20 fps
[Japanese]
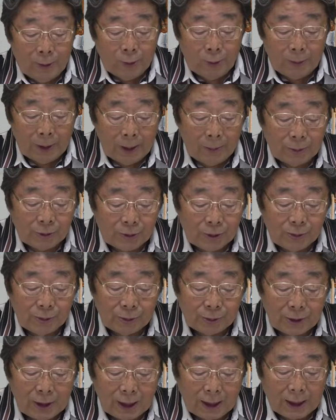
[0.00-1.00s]
お前も随
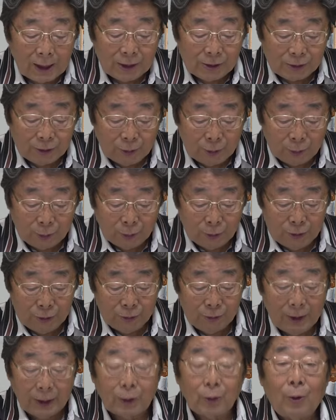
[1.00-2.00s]
分がっかりすること
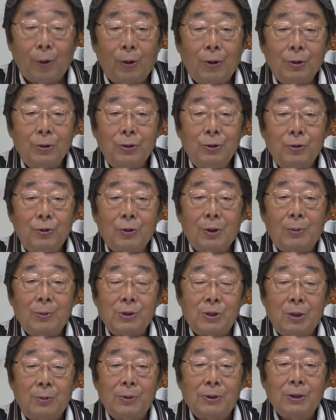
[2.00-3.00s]
言うねと言うか
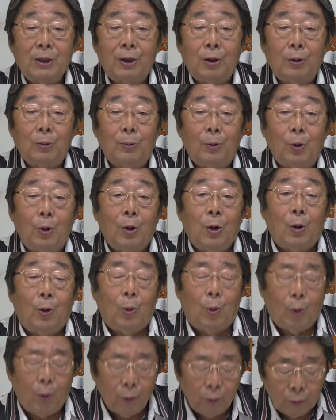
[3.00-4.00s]
もしれませんけども、
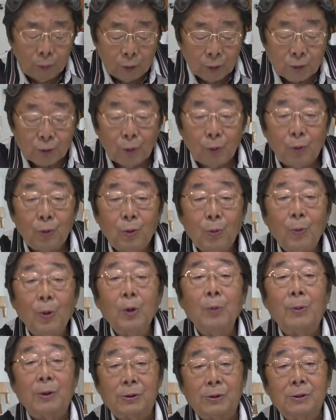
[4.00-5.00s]
本当そう
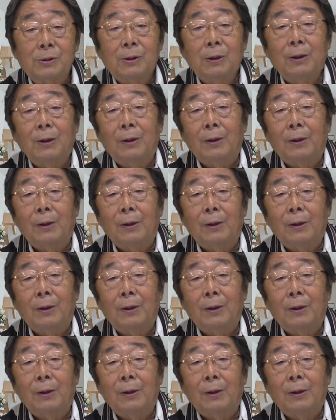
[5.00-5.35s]
思います。